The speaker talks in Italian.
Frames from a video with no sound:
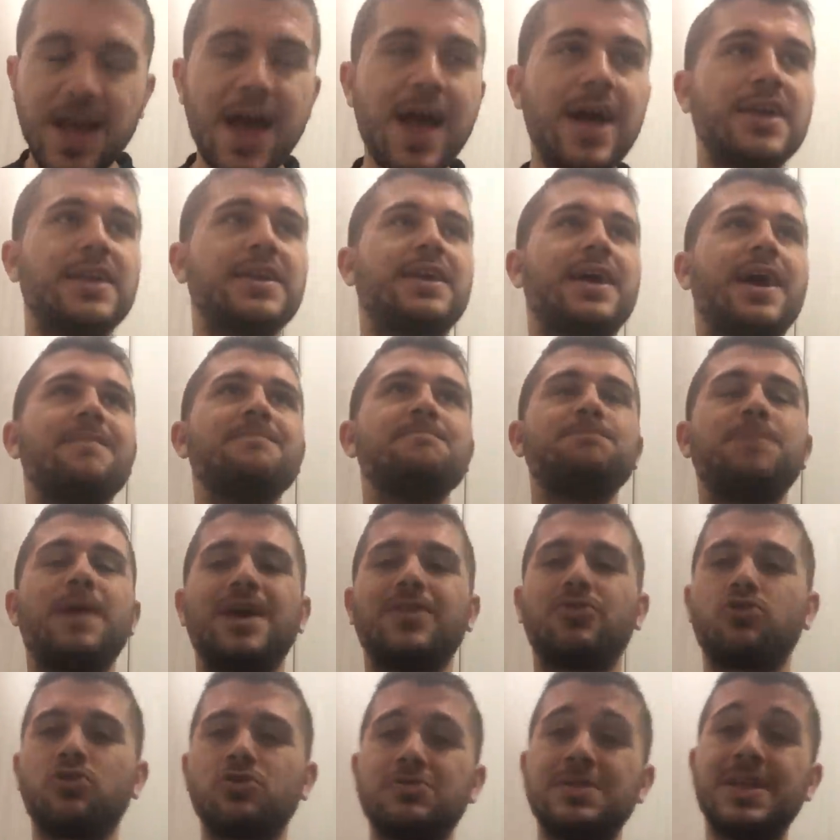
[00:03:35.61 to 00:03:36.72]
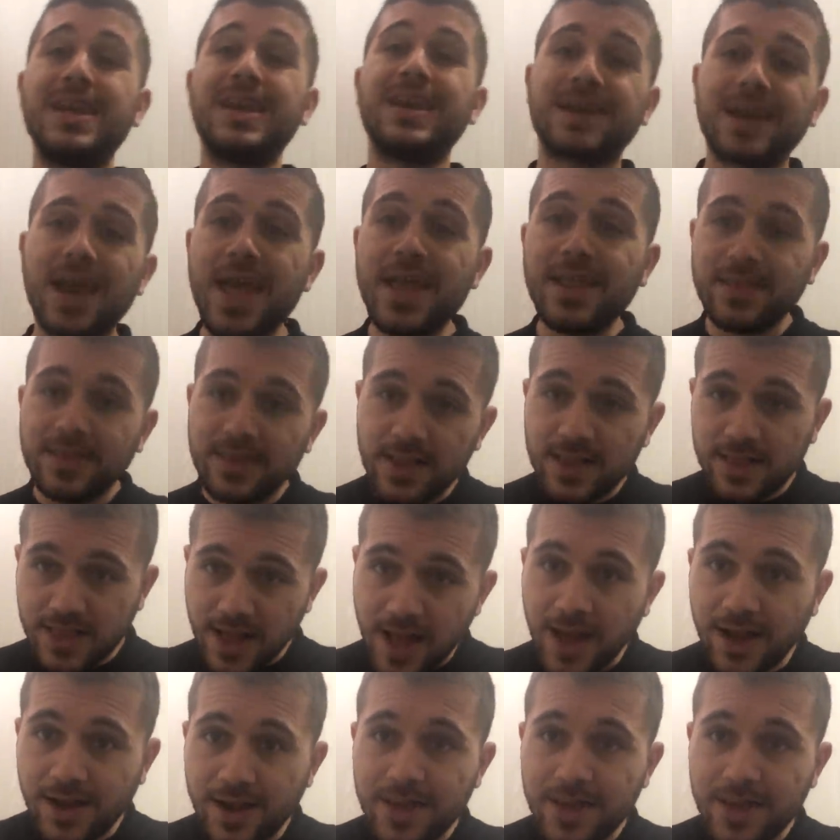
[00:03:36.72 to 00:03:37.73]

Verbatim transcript: hai campato di rendita